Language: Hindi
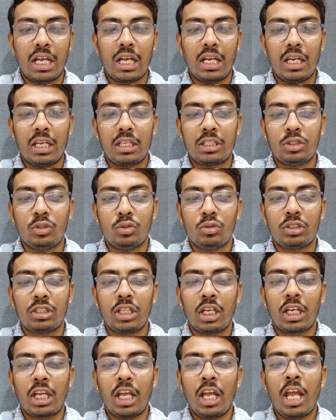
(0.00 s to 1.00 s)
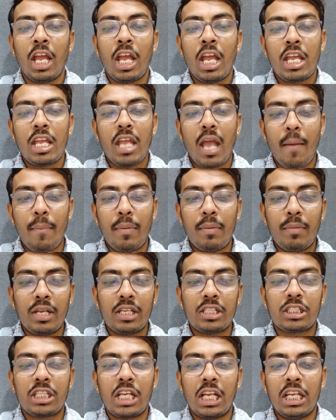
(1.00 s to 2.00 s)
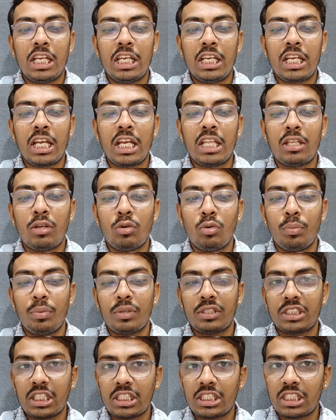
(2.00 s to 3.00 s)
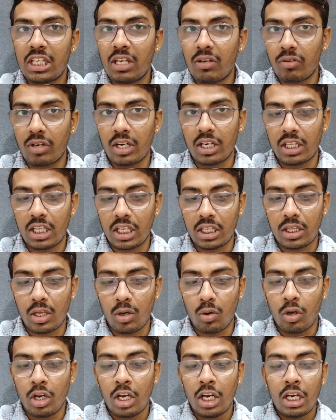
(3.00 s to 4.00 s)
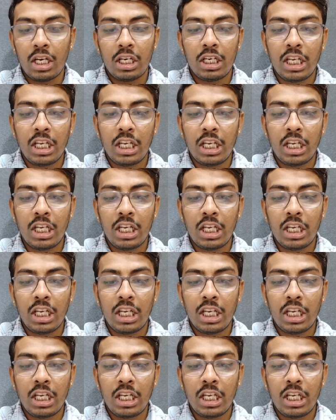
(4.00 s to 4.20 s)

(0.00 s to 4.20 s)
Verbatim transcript: एक कलर चूज करके यहाँ पर मैं इस गैलरी के अंदर ऊपर से सेव कर देता हूँ